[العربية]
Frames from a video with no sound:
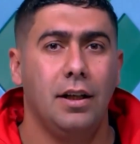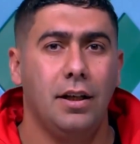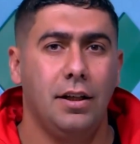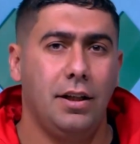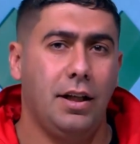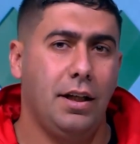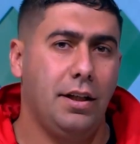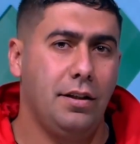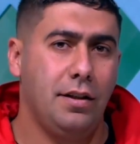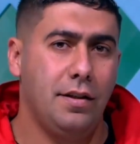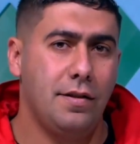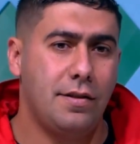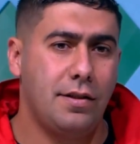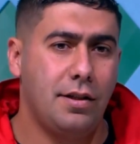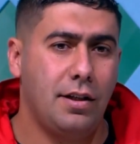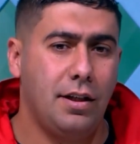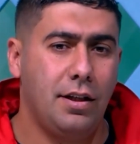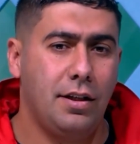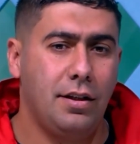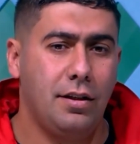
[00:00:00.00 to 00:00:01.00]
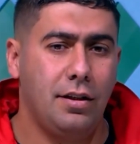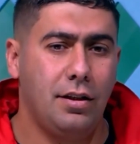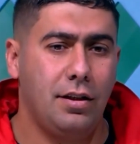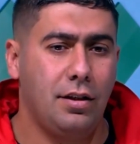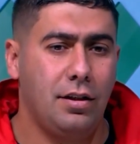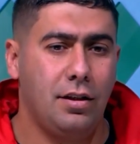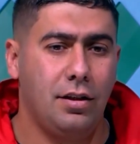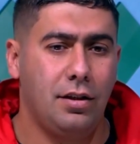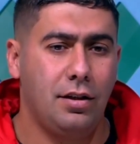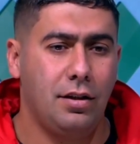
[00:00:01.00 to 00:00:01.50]
يعني انسان
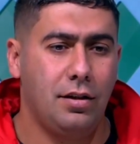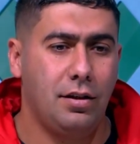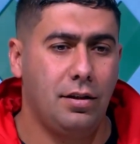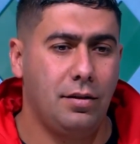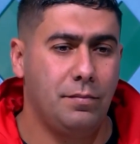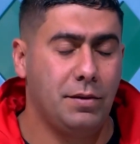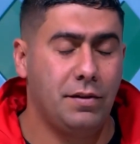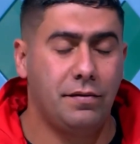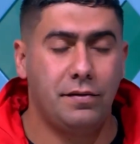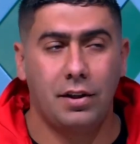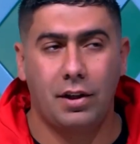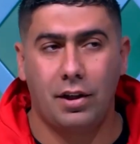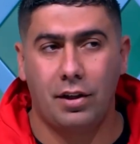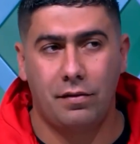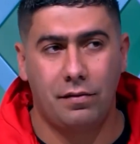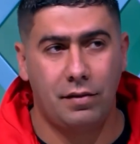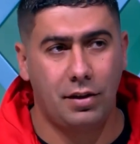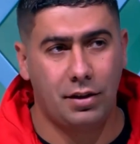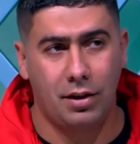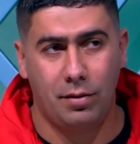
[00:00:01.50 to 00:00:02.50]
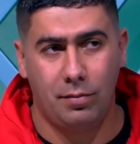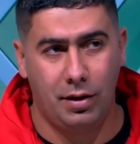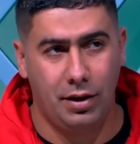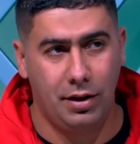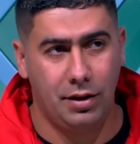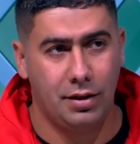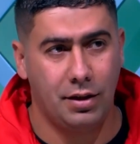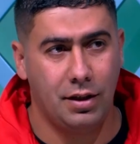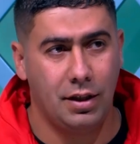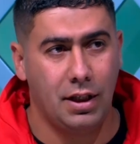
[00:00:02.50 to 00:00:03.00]
بنفتخر آه، فيه
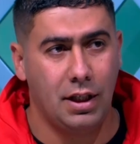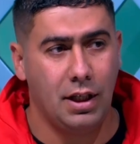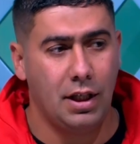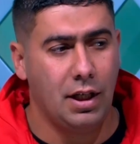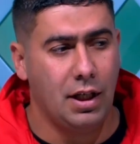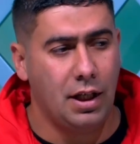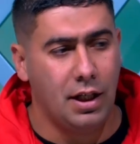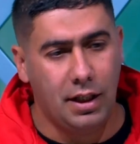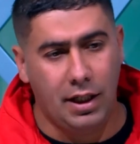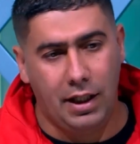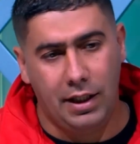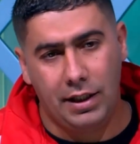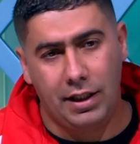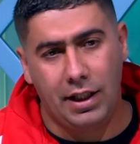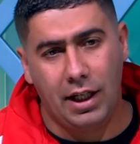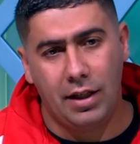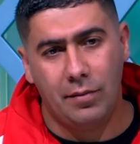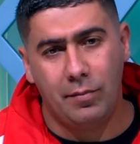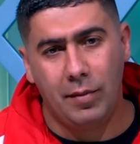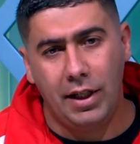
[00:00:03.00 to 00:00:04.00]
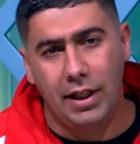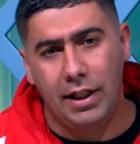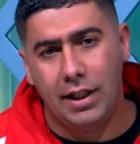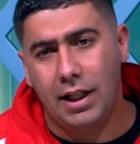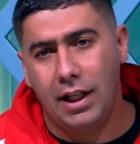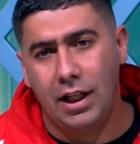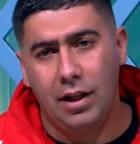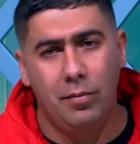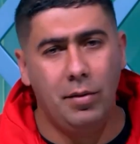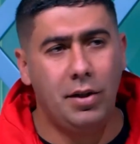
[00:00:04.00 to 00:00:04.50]
طبعا يعني كان مع
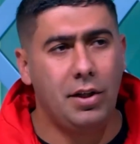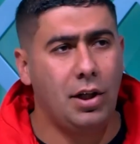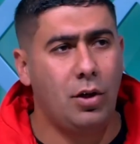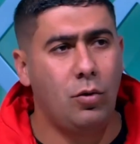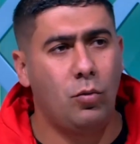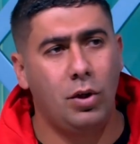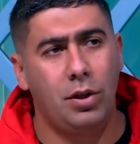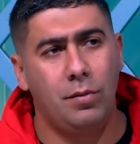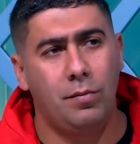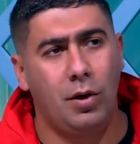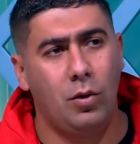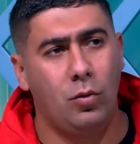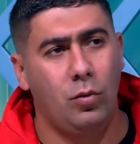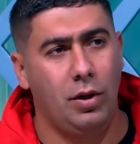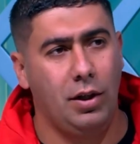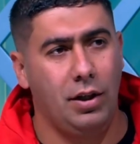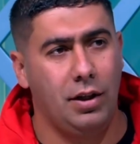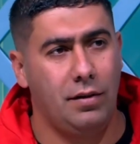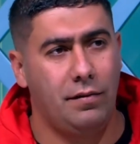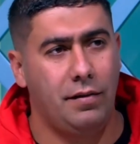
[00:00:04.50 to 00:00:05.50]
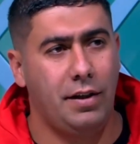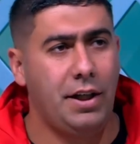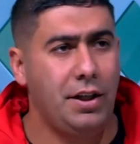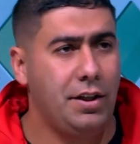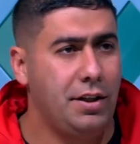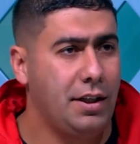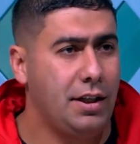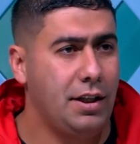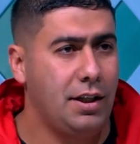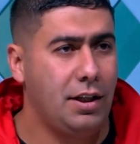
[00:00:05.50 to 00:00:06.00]
اللاعبين اول باول
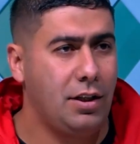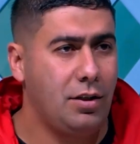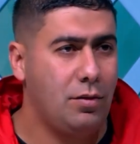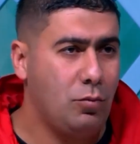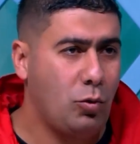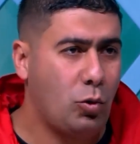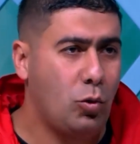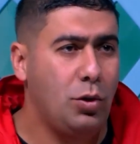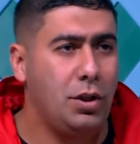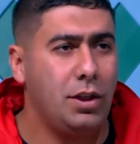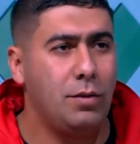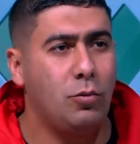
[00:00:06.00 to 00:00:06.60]
فاحنا كلنا